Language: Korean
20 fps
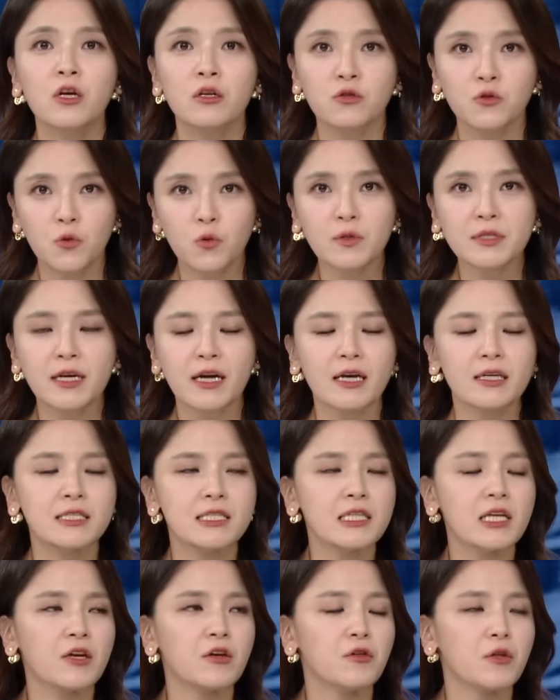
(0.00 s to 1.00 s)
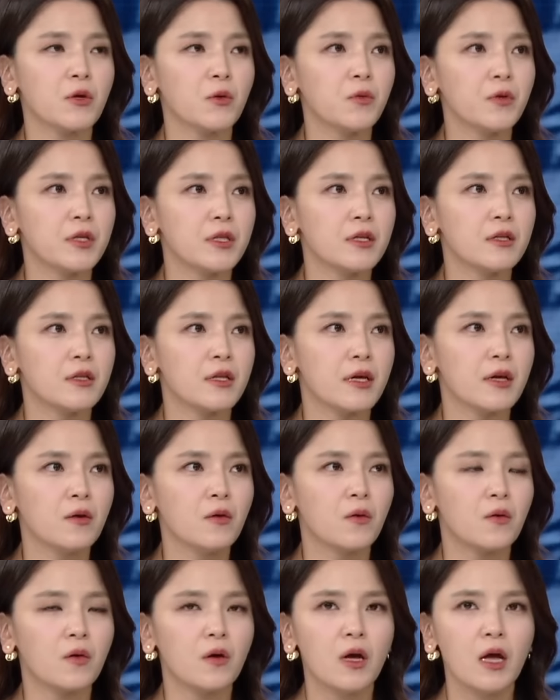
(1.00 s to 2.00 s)
조사 진행이 되고
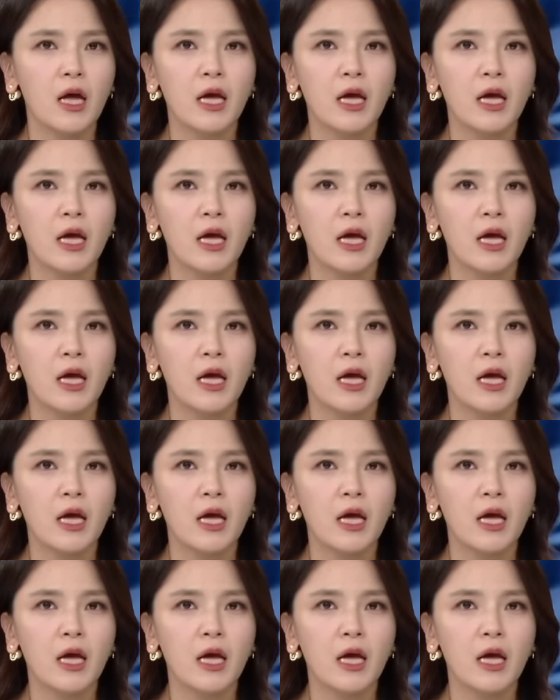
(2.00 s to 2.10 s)
있는데요.